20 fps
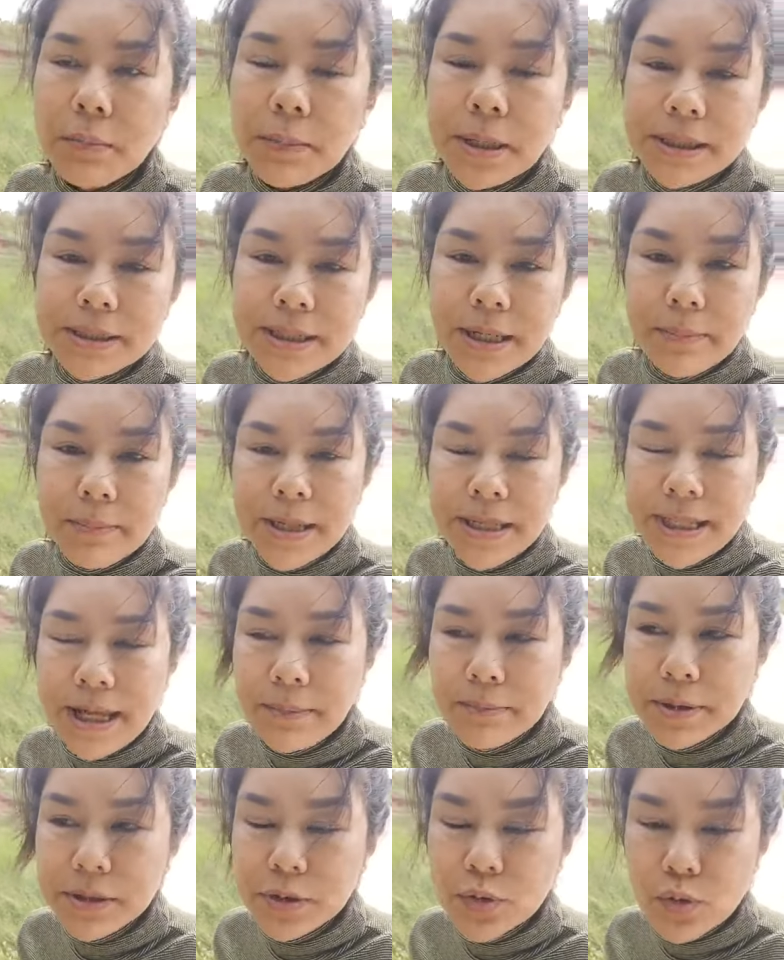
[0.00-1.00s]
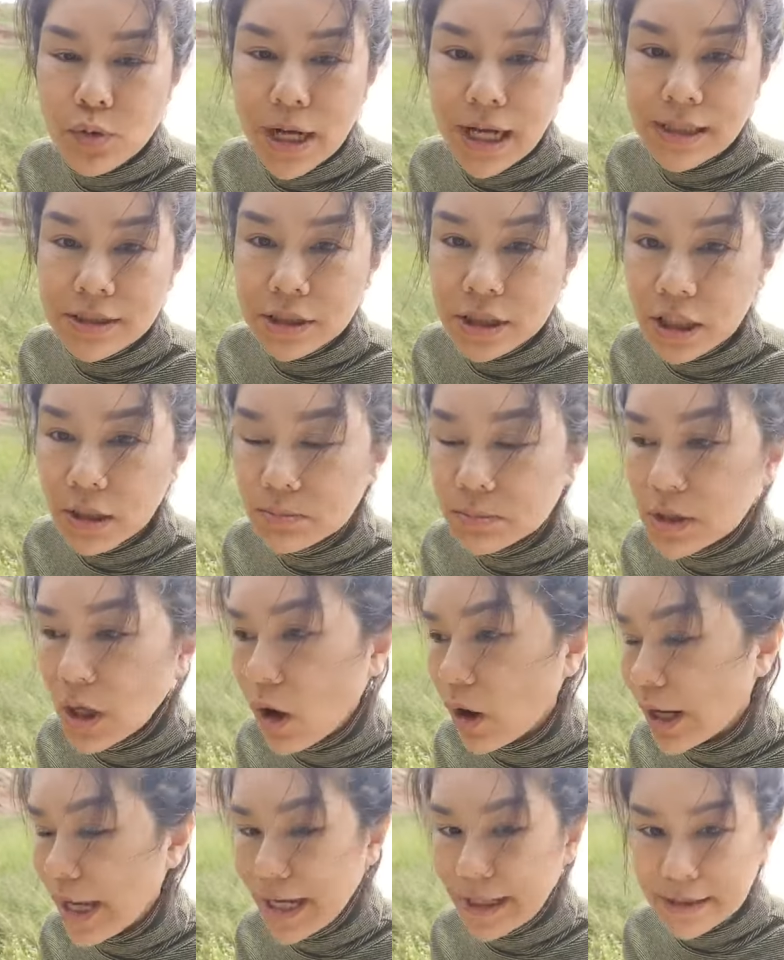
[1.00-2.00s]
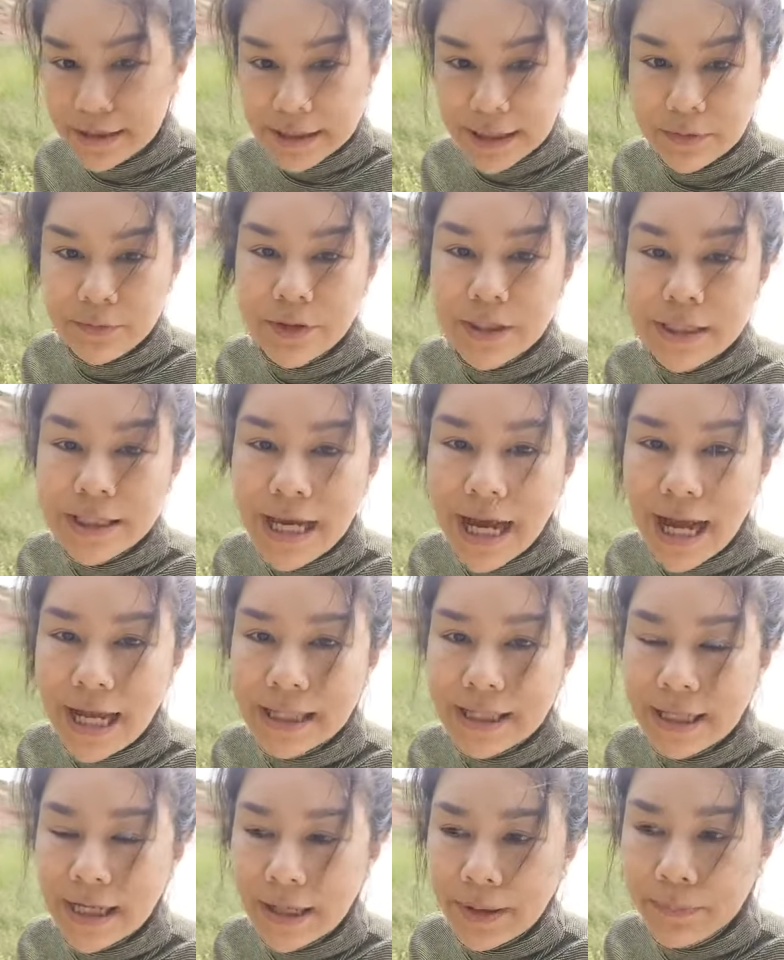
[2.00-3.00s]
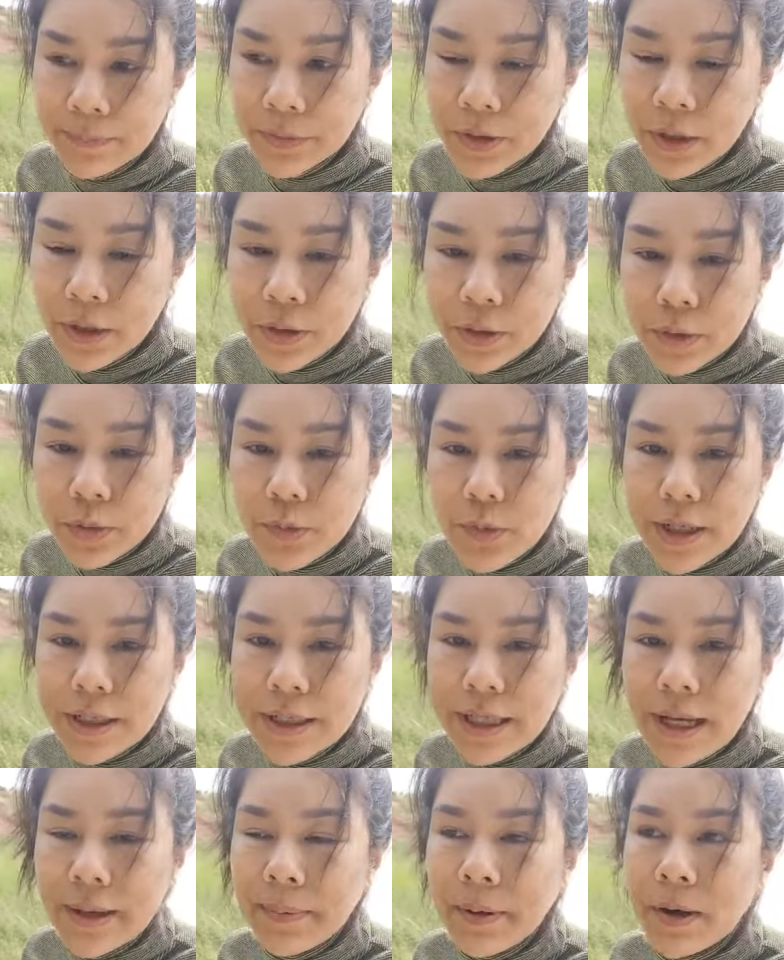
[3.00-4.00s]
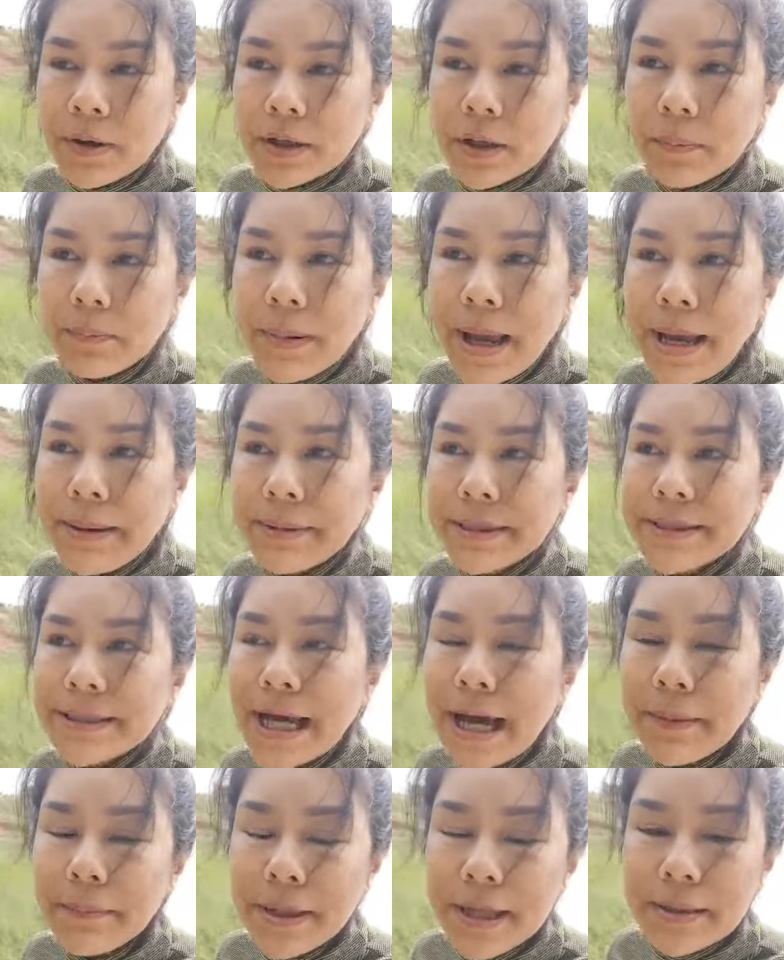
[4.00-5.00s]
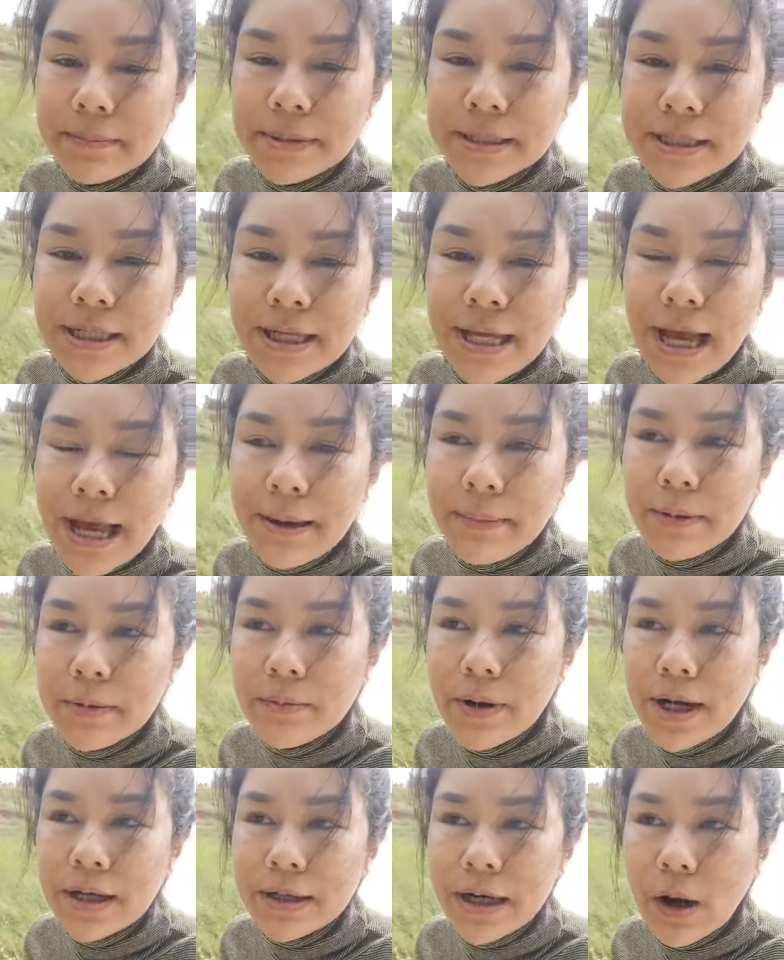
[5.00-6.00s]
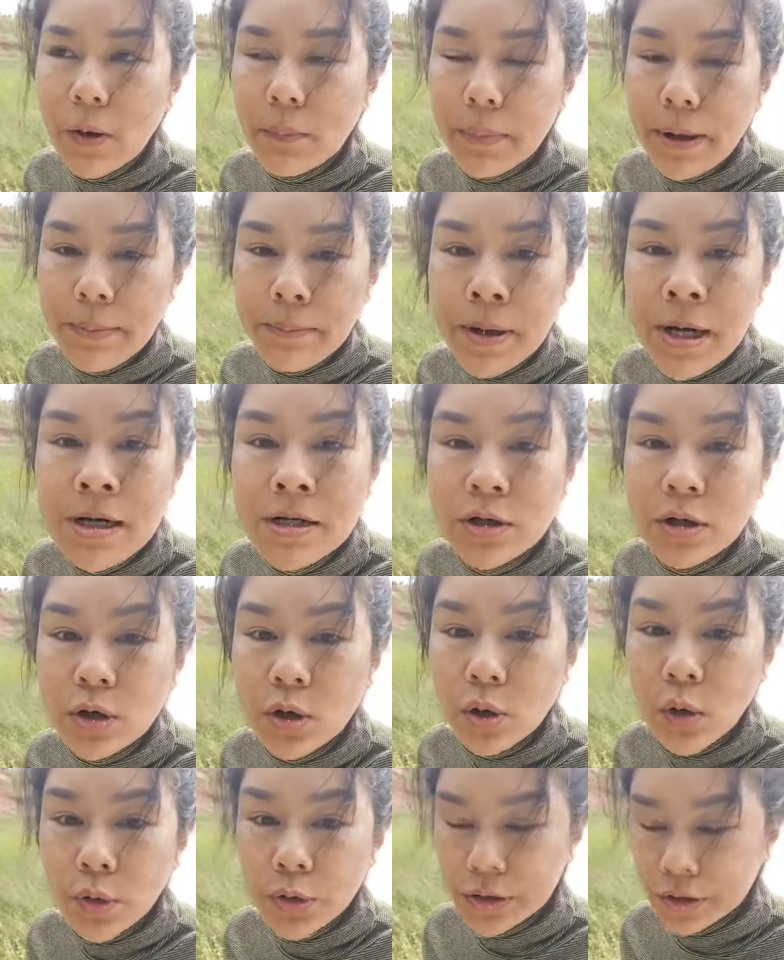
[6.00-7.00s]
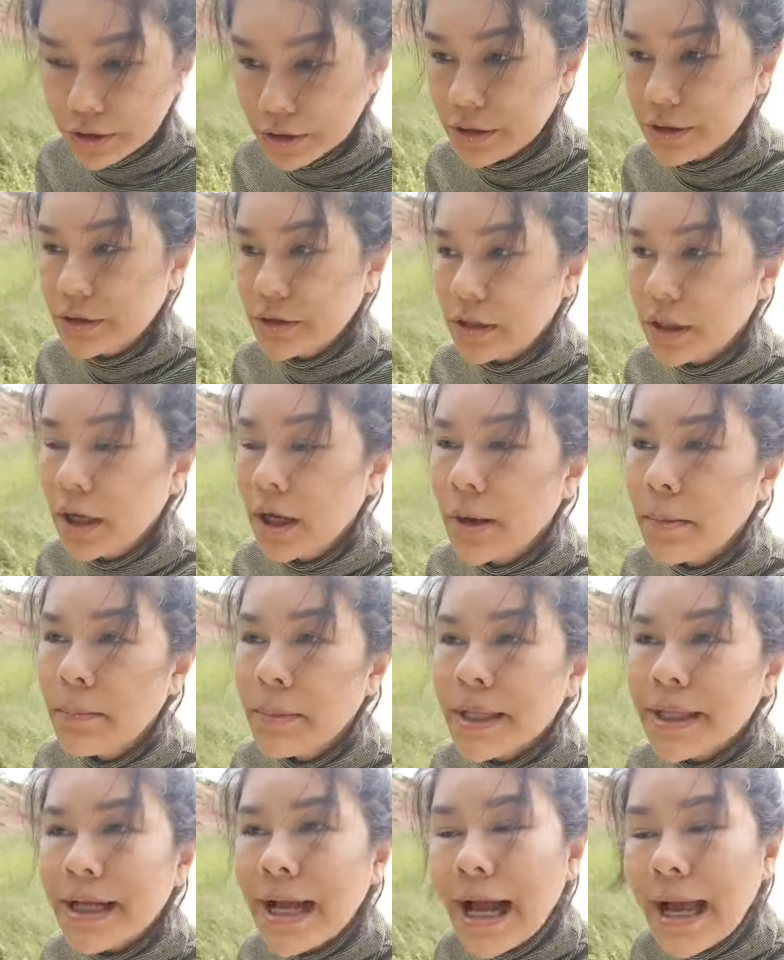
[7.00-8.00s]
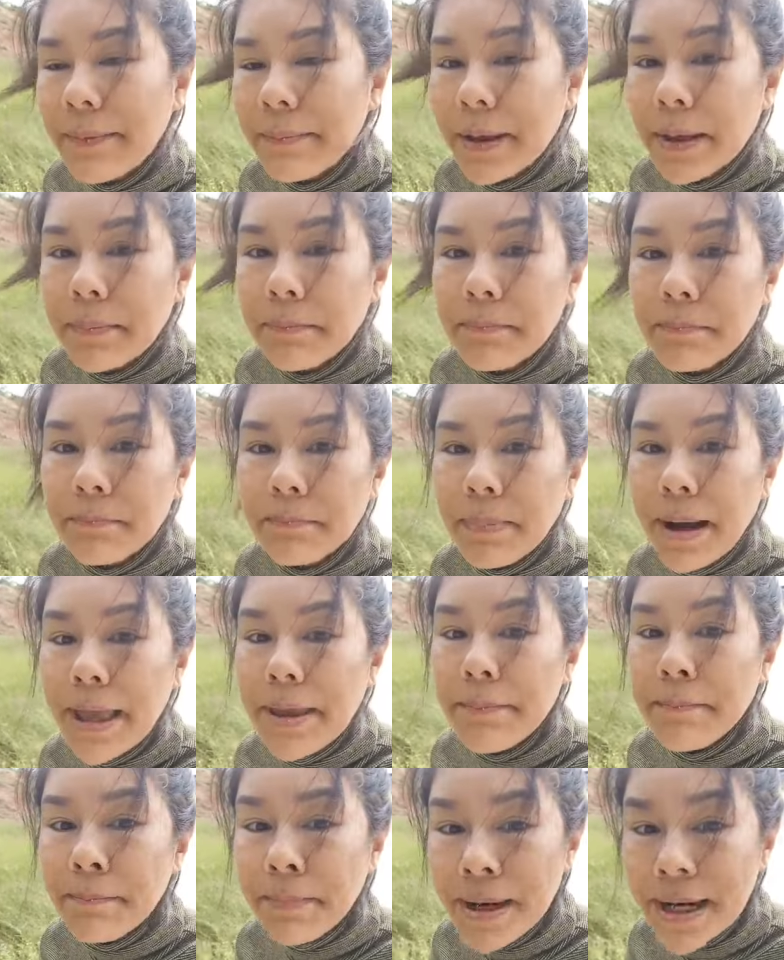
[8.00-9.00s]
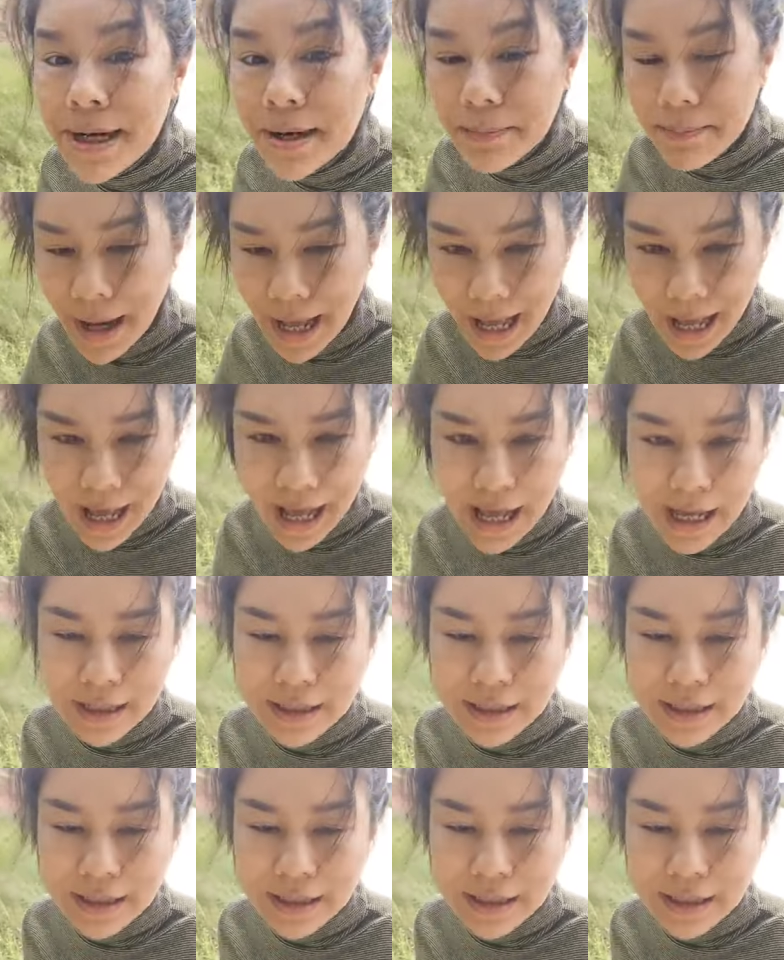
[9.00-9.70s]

มันจะไม่นำไปสู่การเชื่อมต่อแห่งจิตวิญญาณค่ะทุกวันนี้พอเราแปลภาษาผิด มันจะกลายเป็นว่าเราไปพึ่งคนอื่น มันกลายเป็นไปพึ่งพา